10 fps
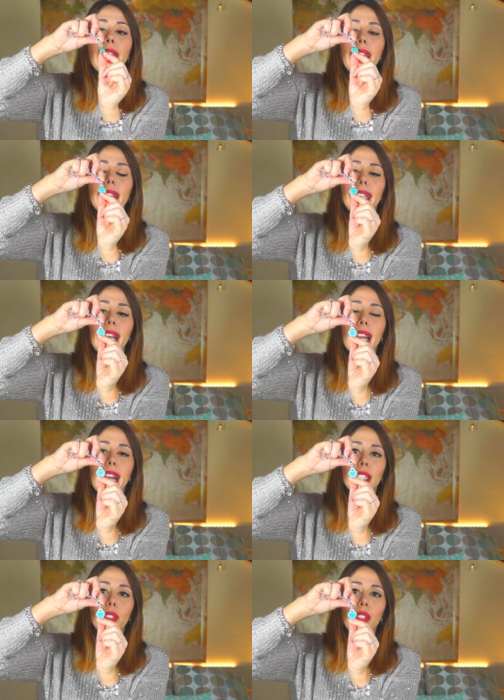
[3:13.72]
e
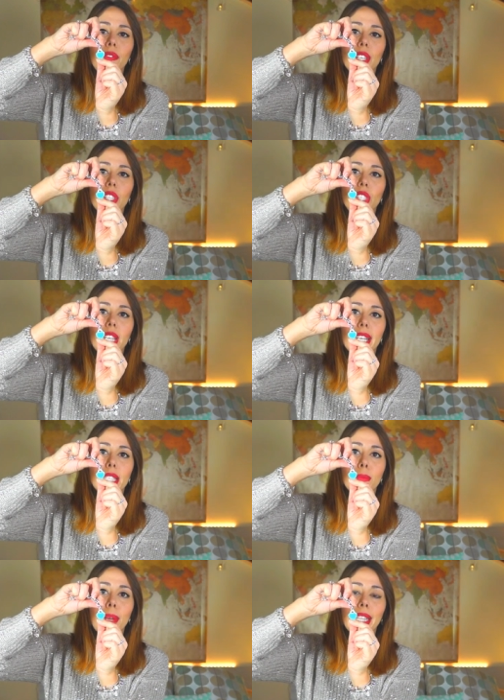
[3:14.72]
dall'altro invece
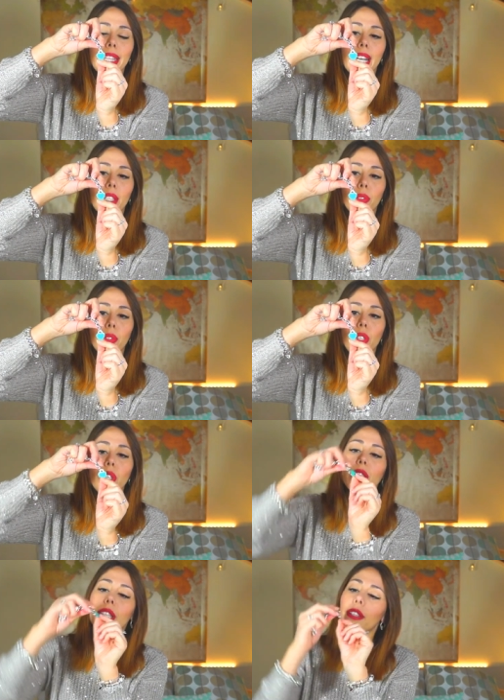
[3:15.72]
è smaltato
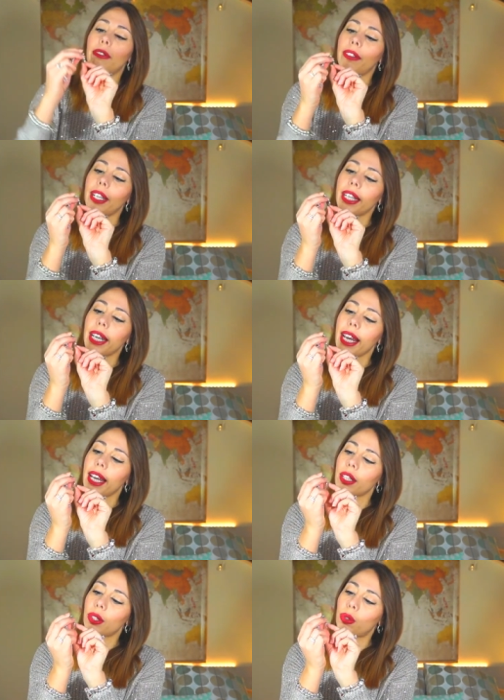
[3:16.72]
color Tiffany
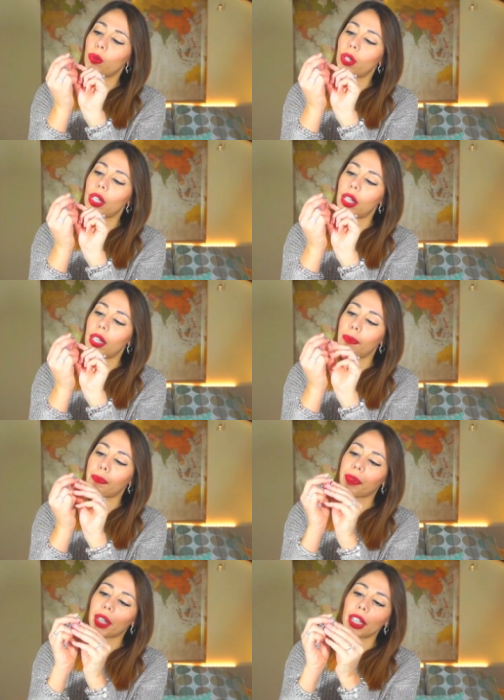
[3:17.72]
e sul
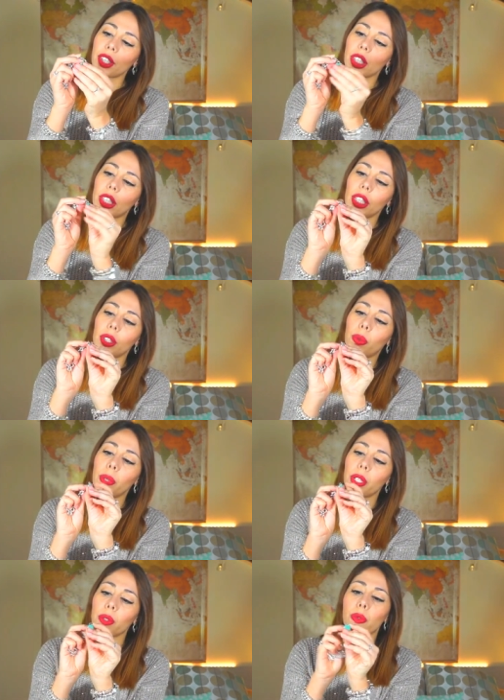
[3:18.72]
um, gancettino
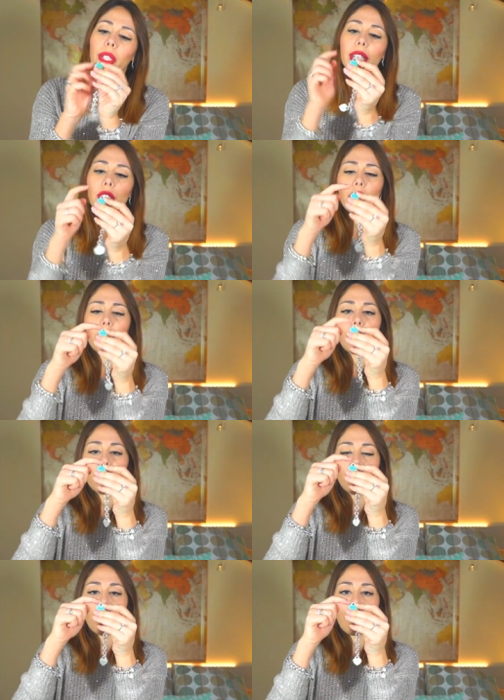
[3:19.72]
qui, non sul
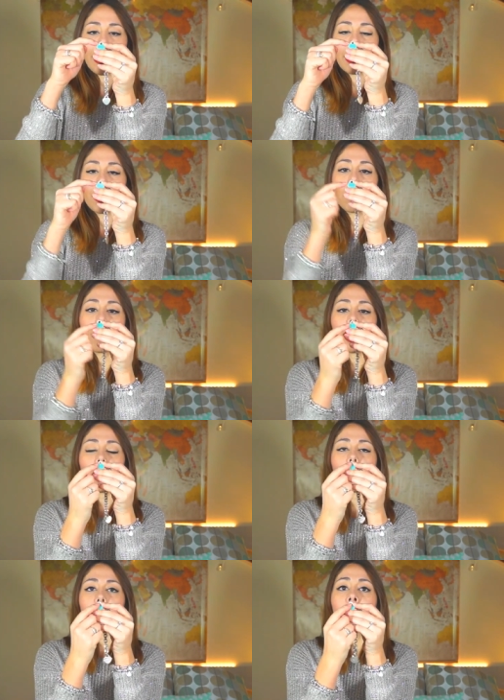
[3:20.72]
gancettino, sulla parte
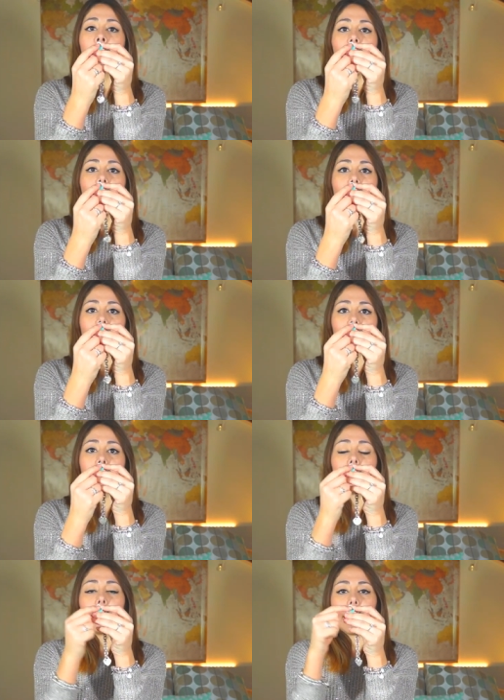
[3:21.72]
superiore ha
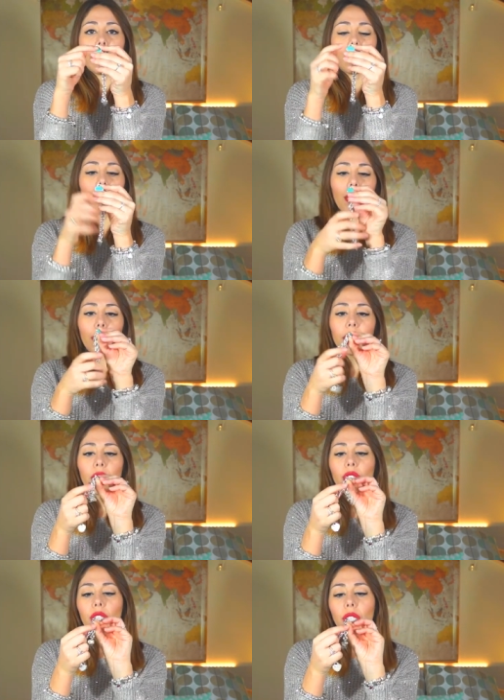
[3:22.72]
T Co
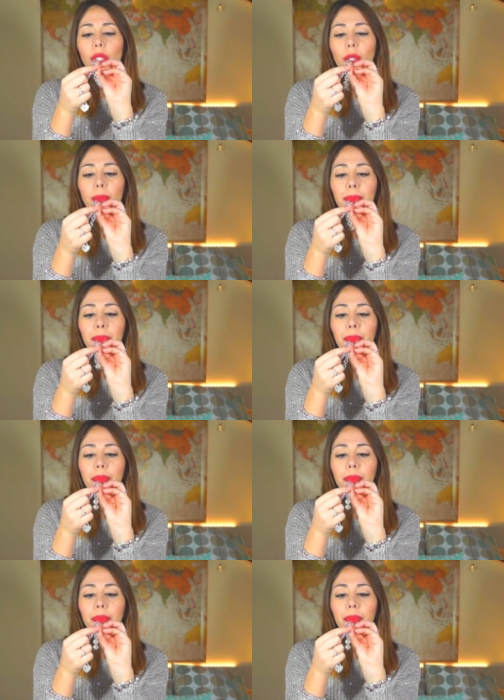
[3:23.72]
inciso